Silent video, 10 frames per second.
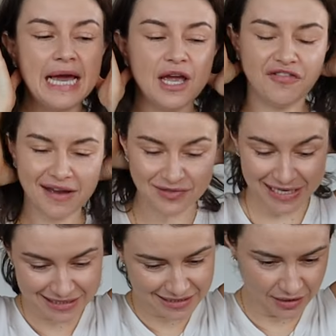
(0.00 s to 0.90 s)
Eu faço
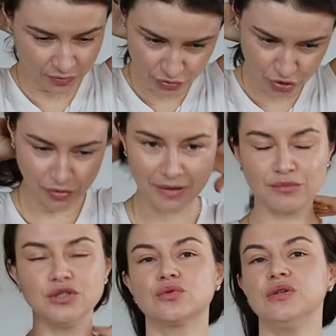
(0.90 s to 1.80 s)
questão de tomar muito